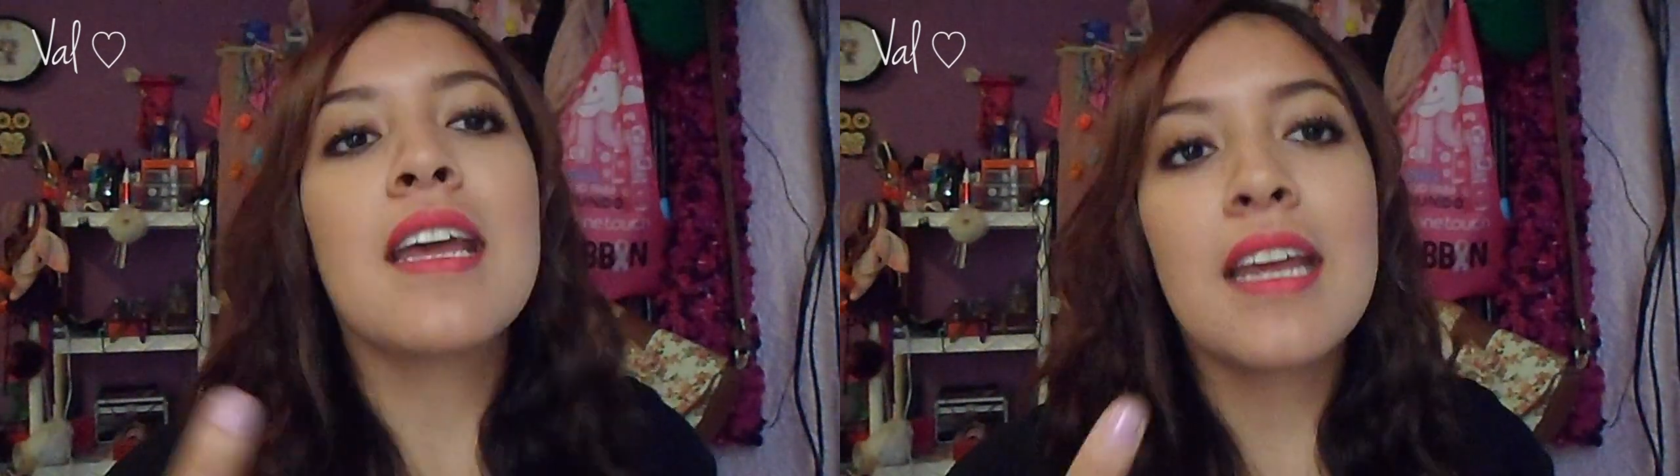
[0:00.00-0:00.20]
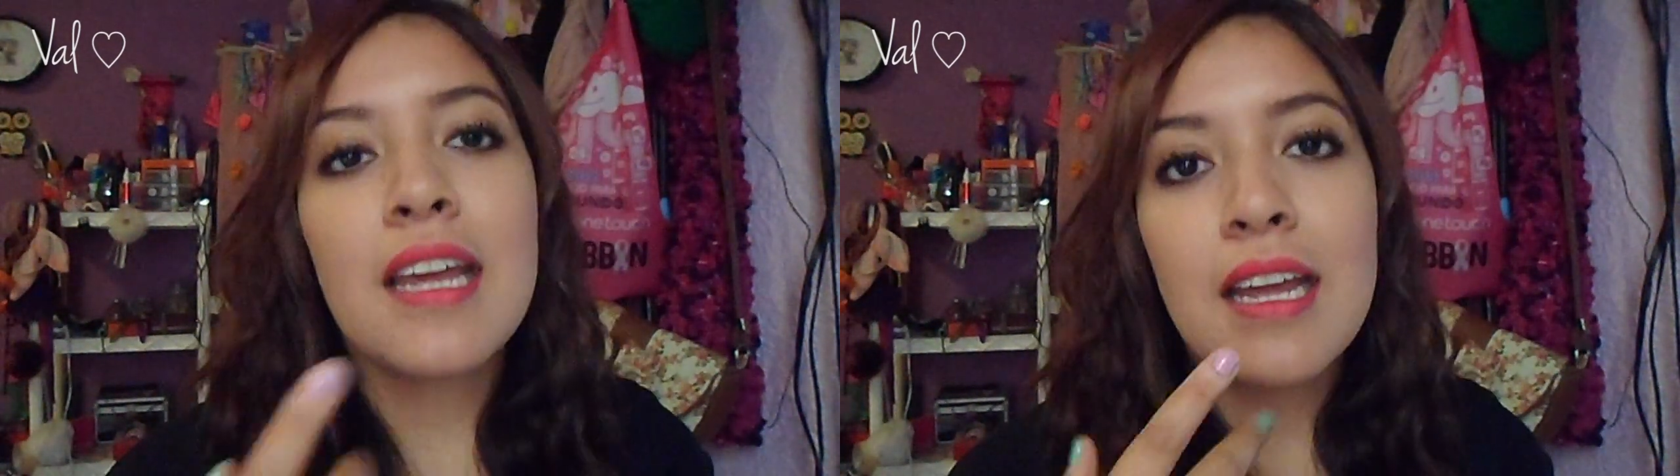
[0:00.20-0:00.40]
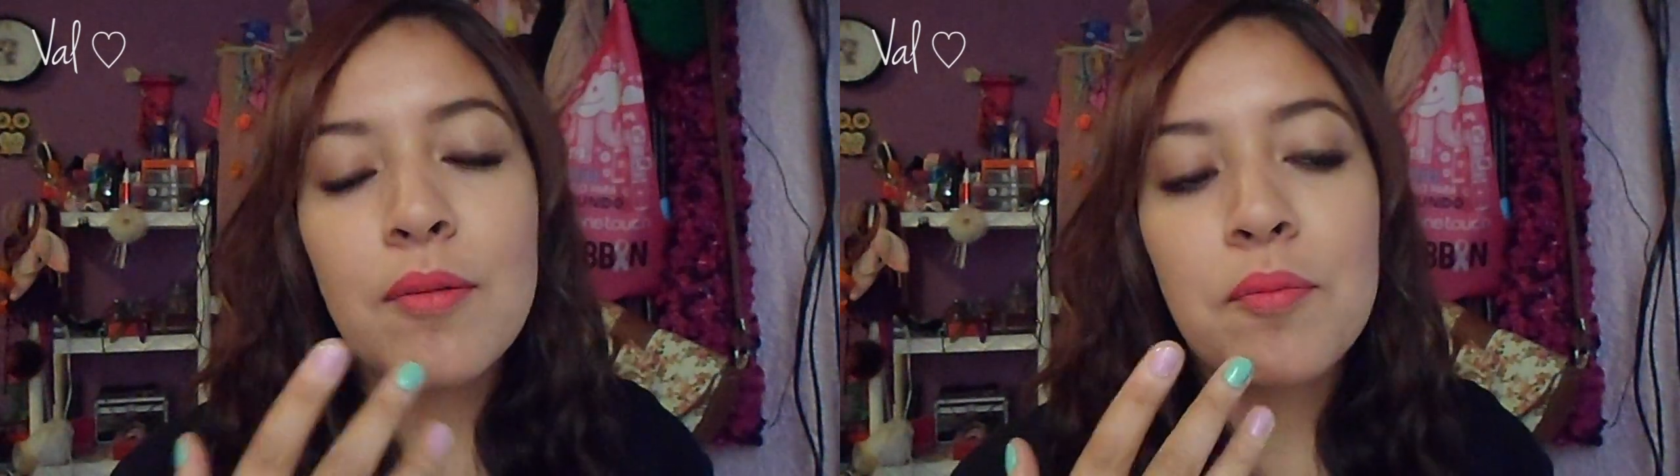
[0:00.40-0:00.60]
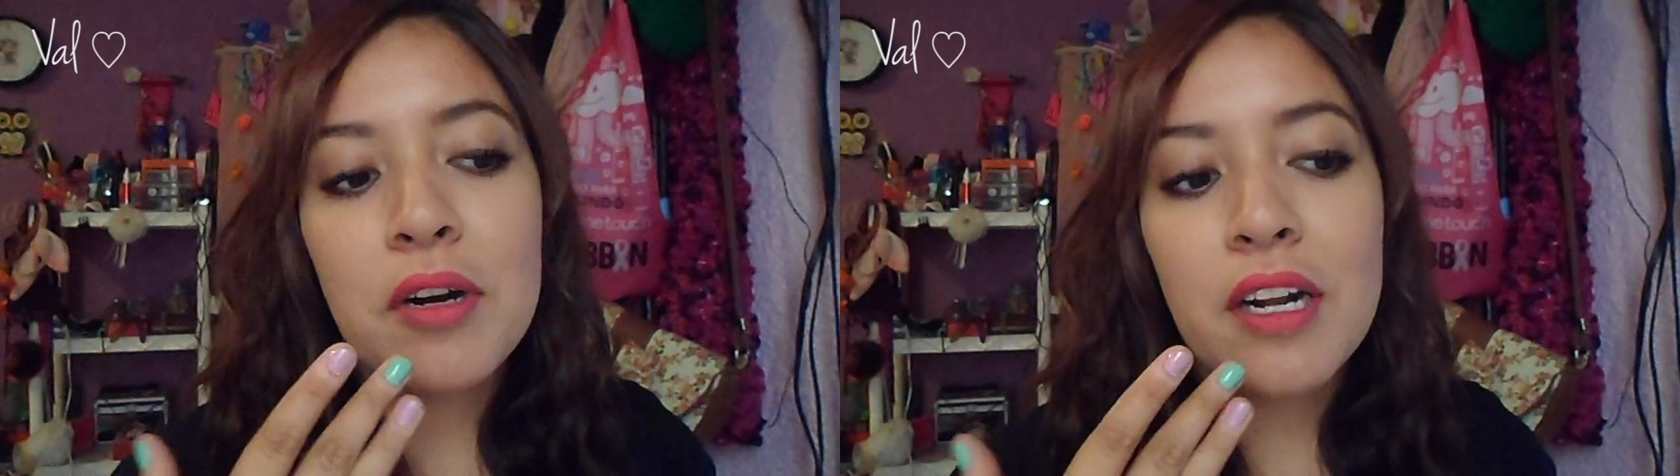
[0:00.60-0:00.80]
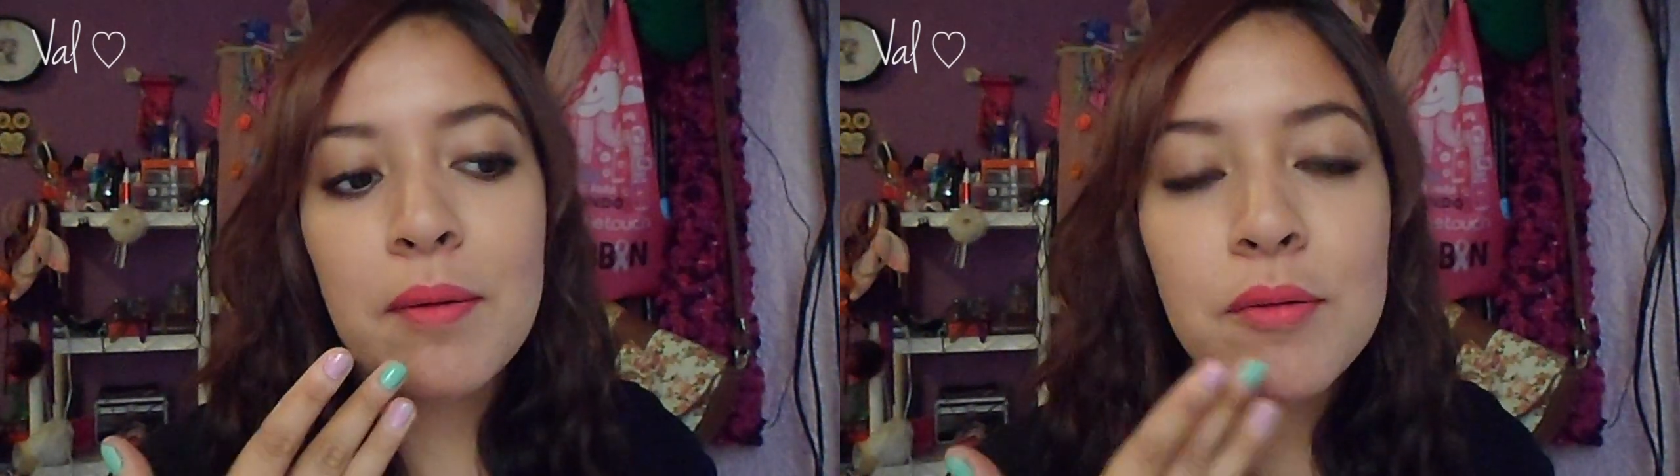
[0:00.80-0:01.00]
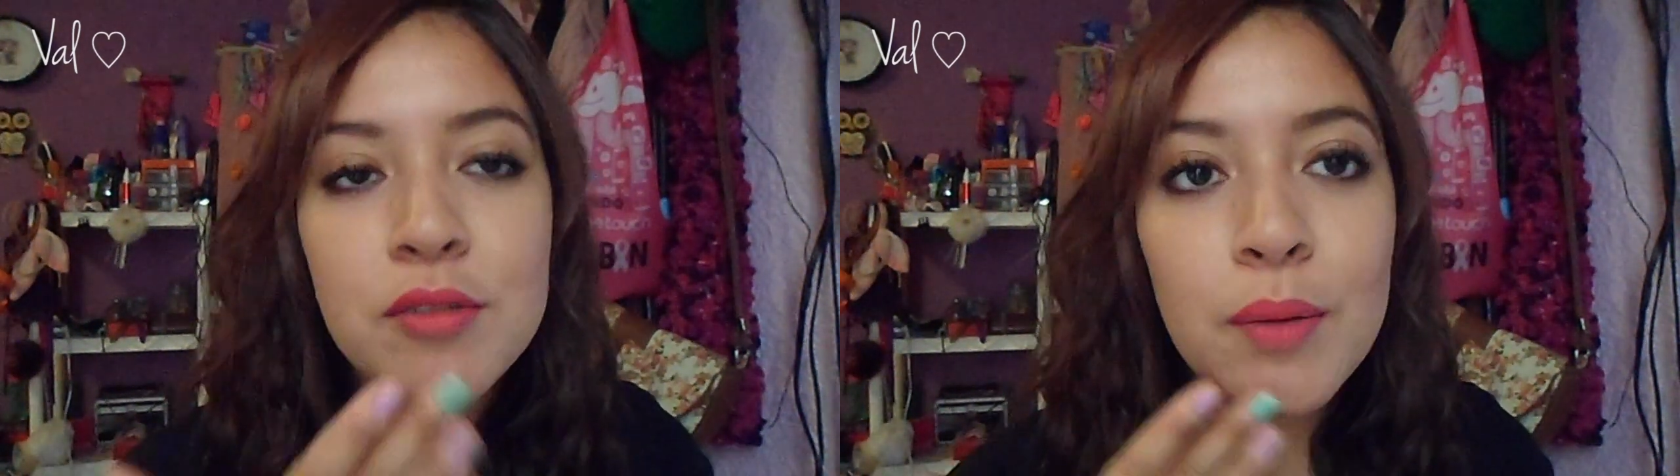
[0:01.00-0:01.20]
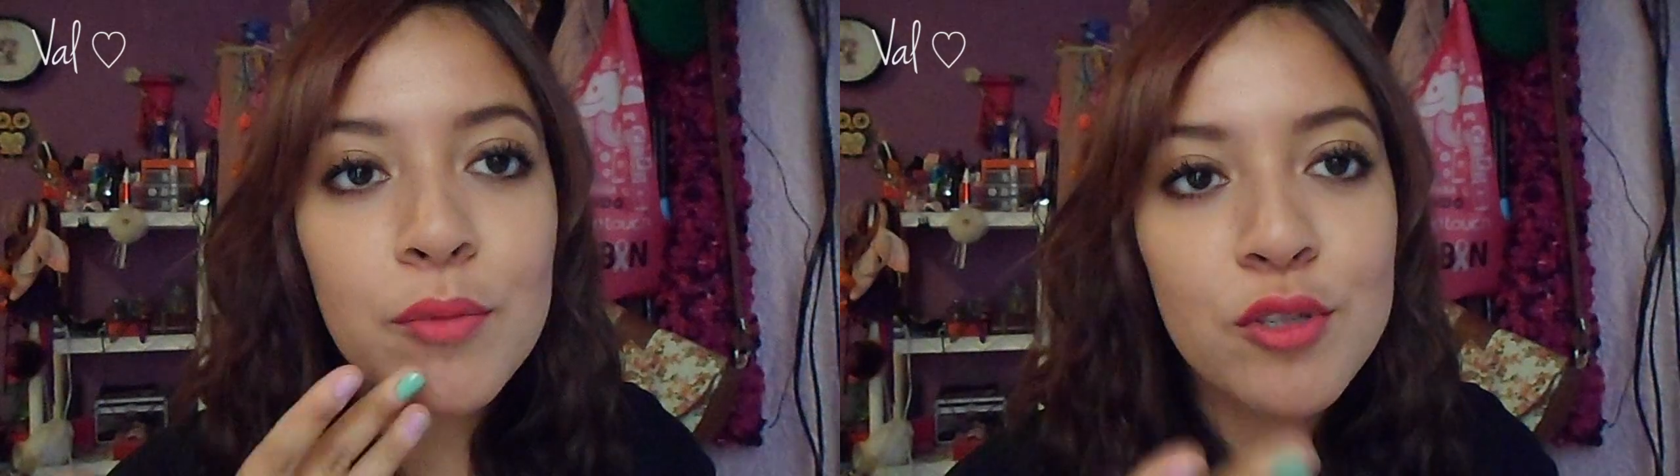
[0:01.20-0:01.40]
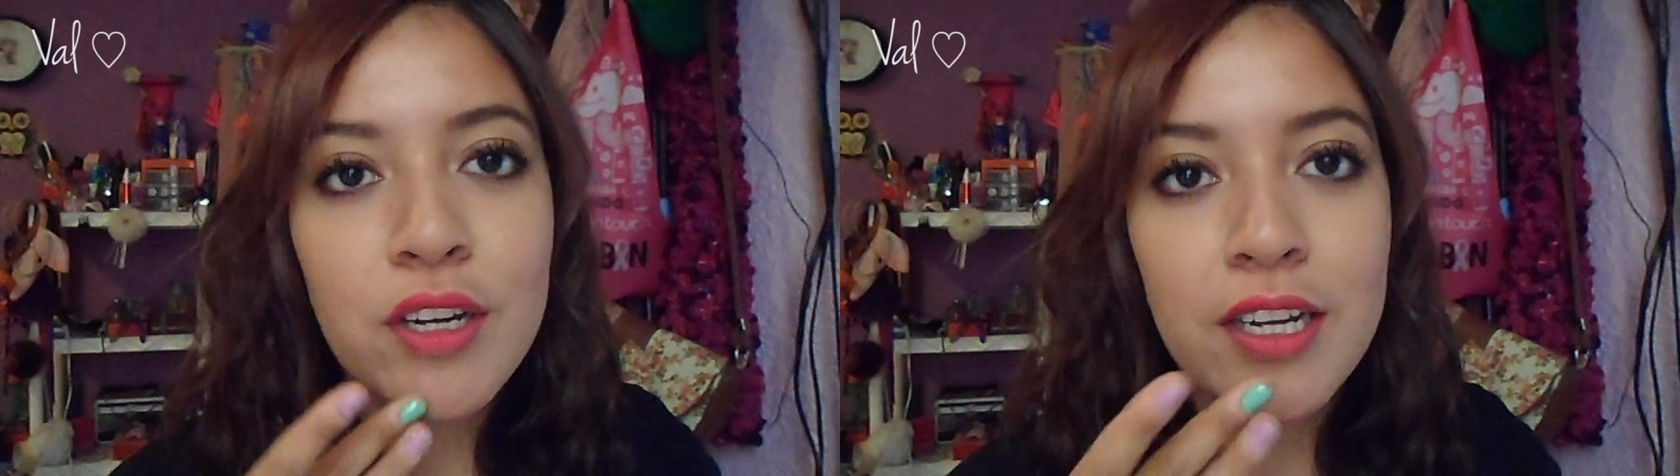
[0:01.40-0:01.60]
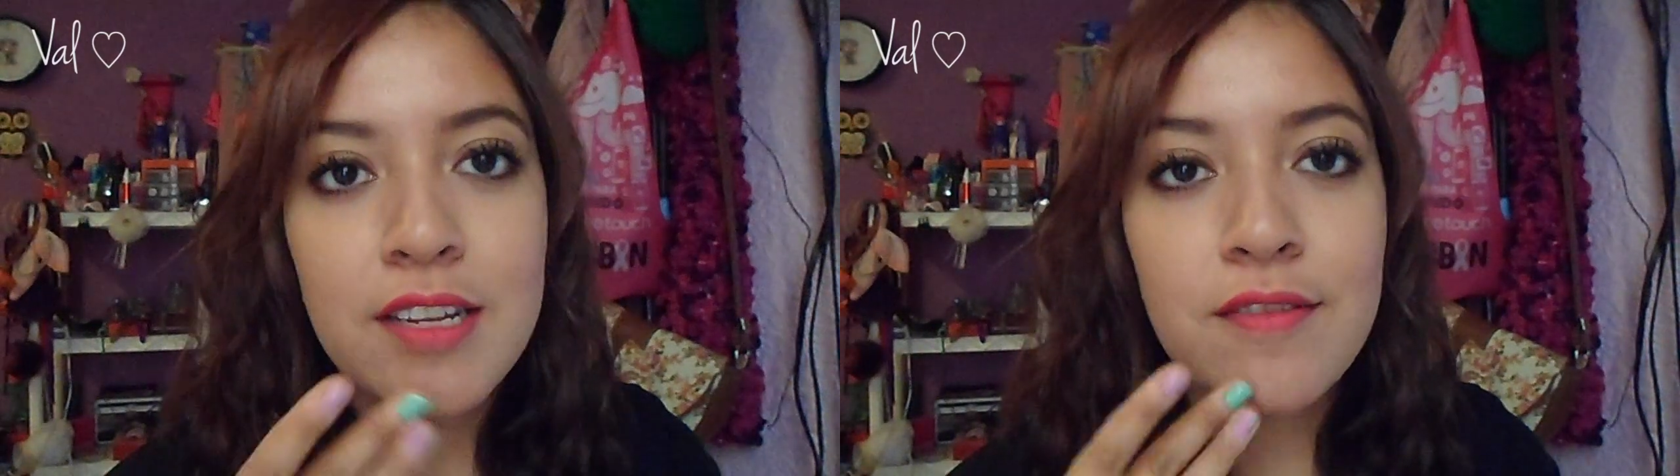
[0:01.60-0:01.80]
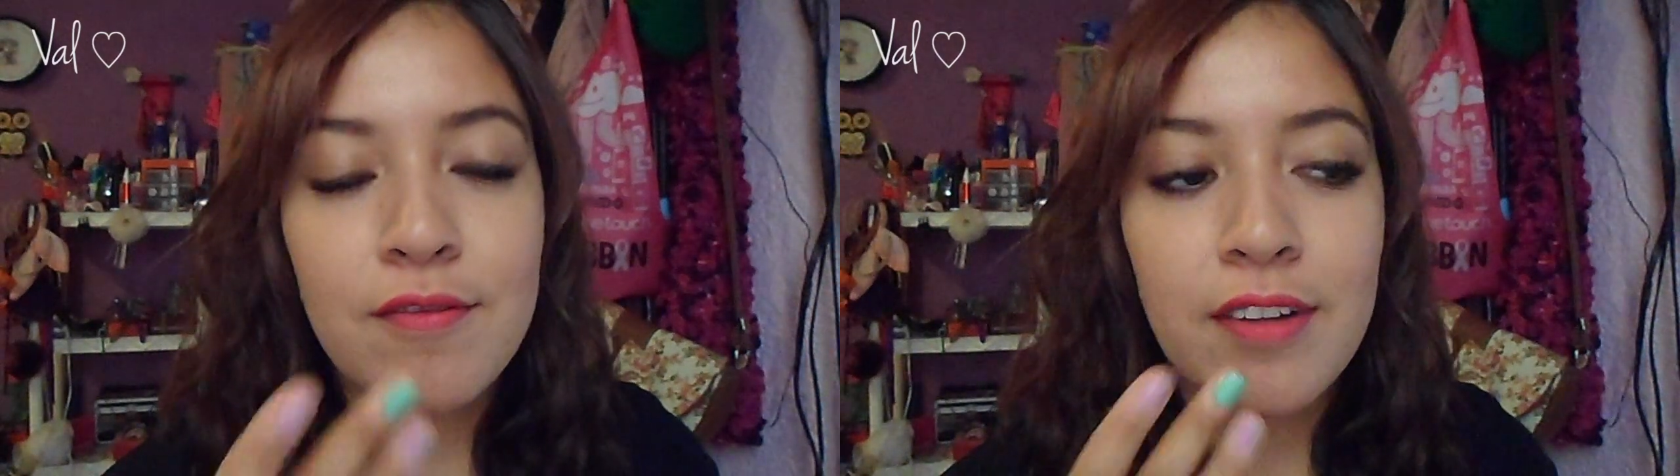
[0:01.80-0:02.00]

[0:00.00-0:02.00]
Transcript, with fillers: Y porque me gusta mucho que, se,